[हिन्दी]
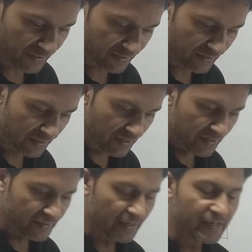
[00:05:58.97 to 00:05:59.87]
के लिए
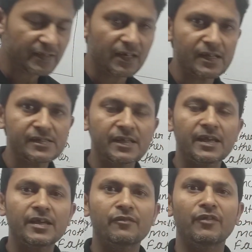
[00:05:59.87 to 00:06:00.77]
या एक तरह से
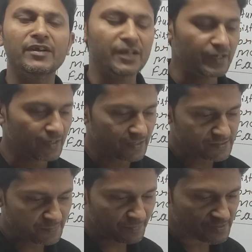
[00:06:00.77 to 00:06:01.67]
एक वंडर
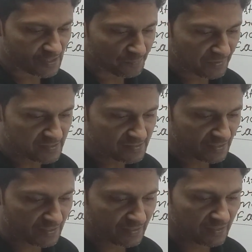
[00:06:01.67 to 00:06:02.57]
सरप्राइज करने